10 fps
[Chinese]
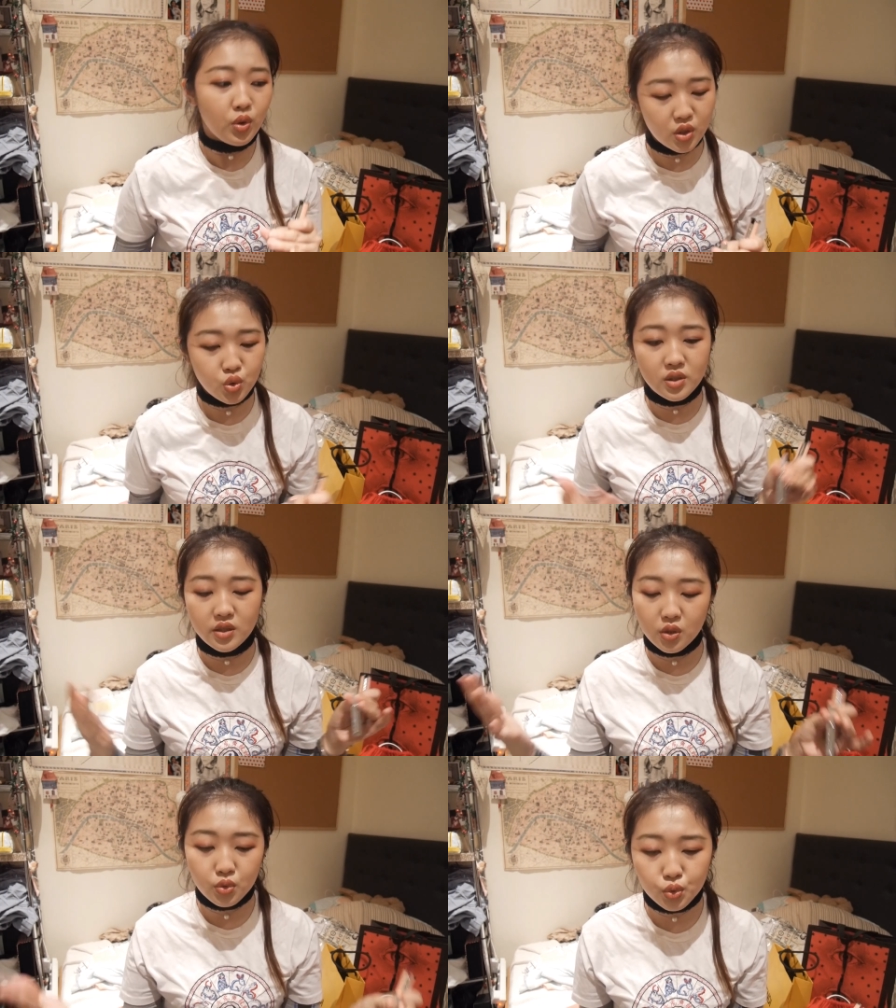我想说你
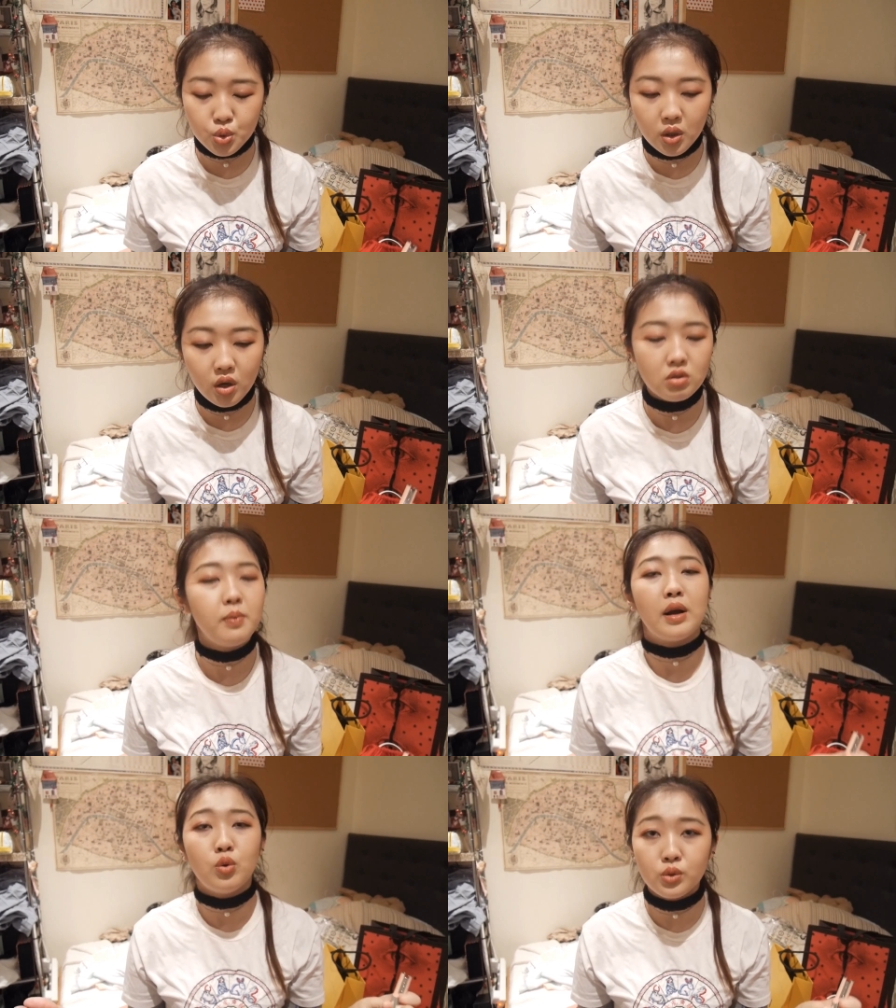这个润唇膏，你
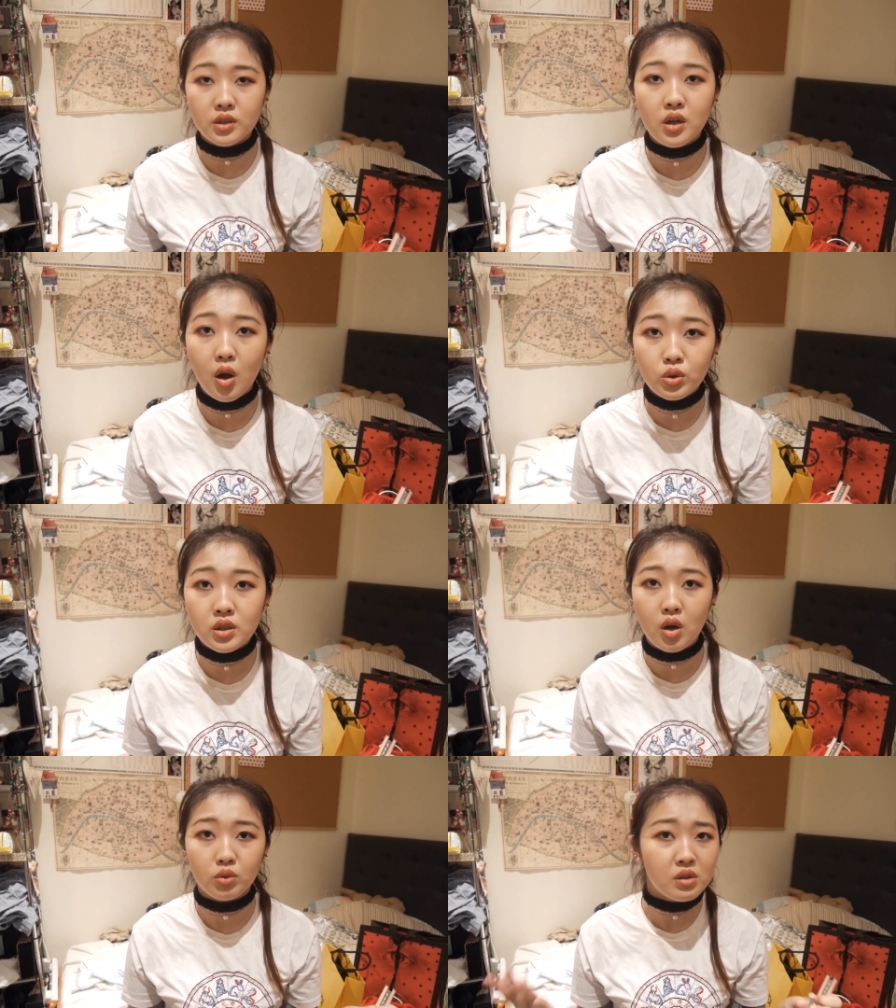把固体膏
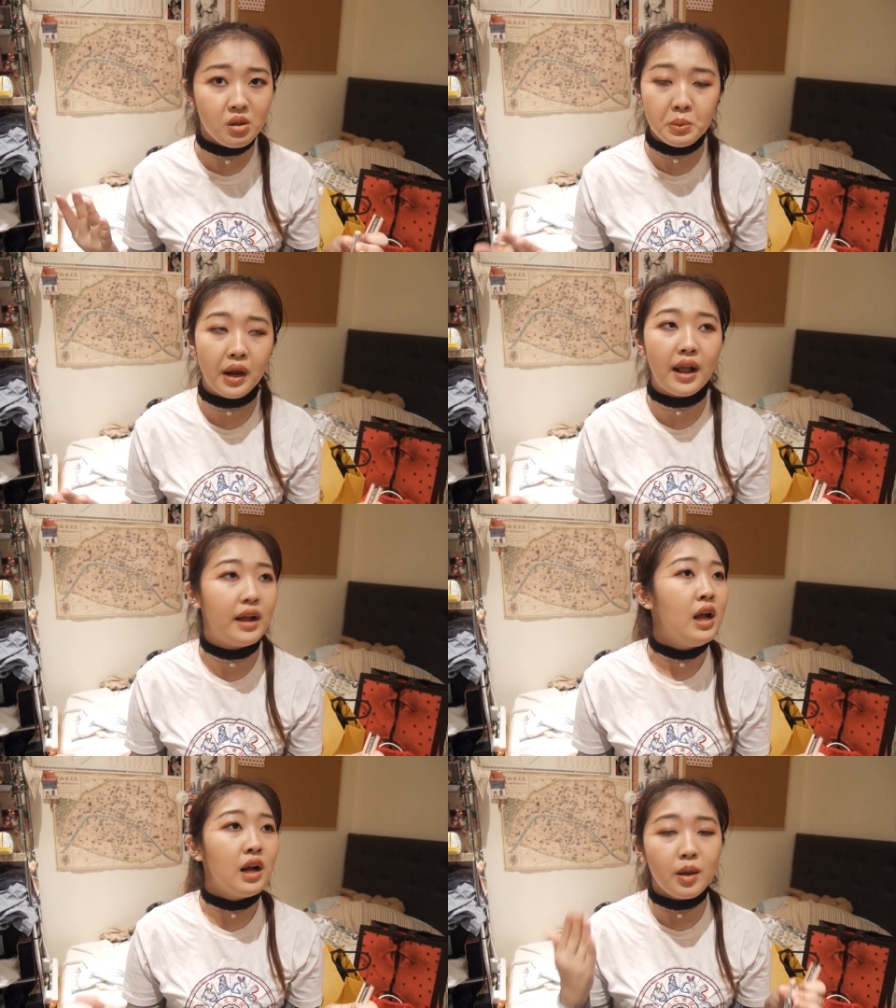体搞得那么
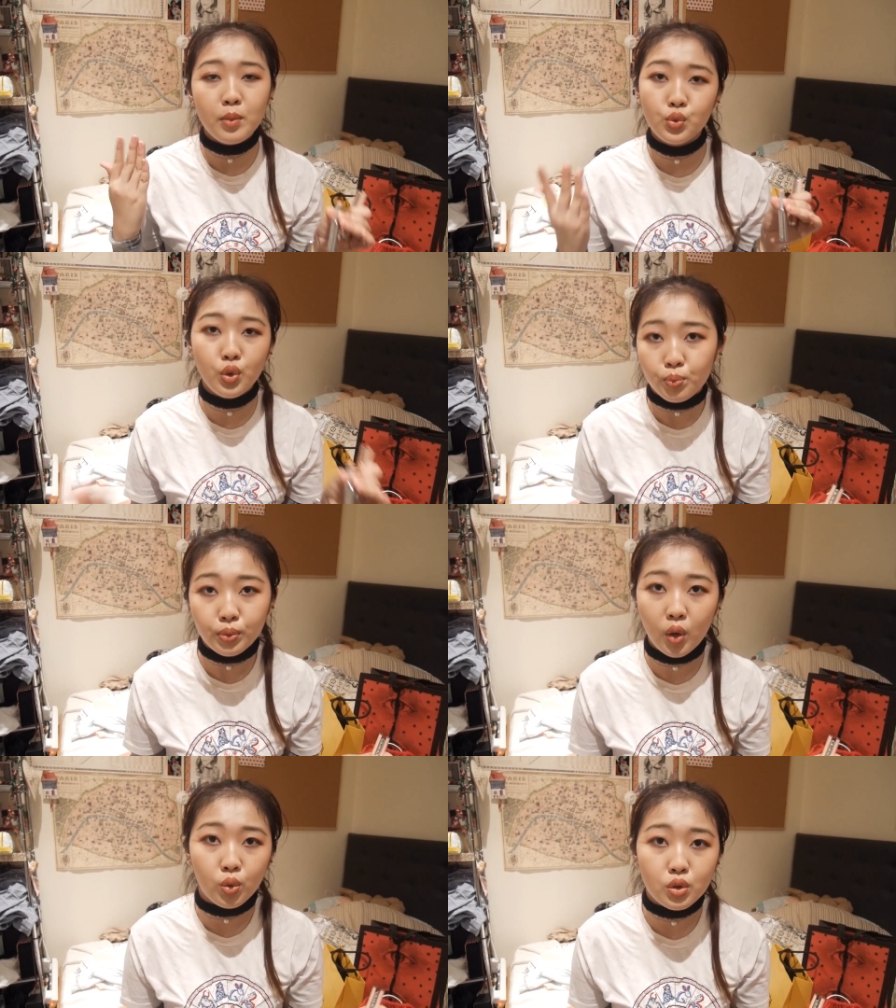干，根本润
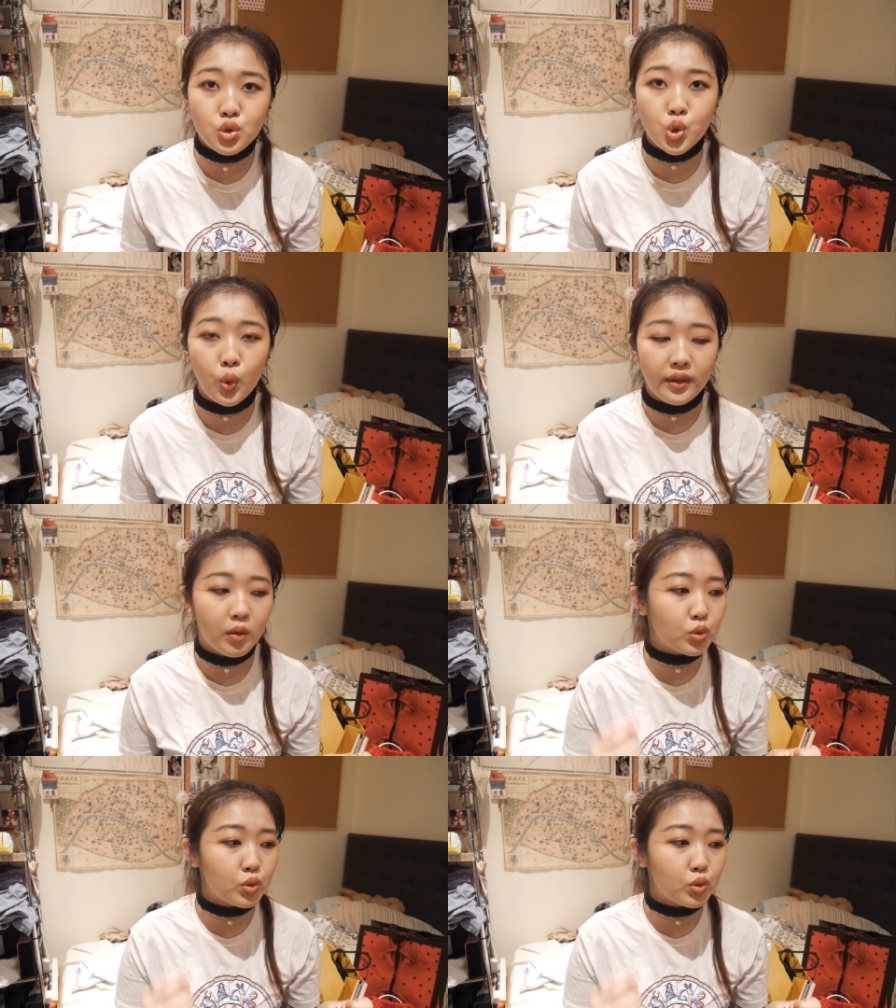不到我的唇呢。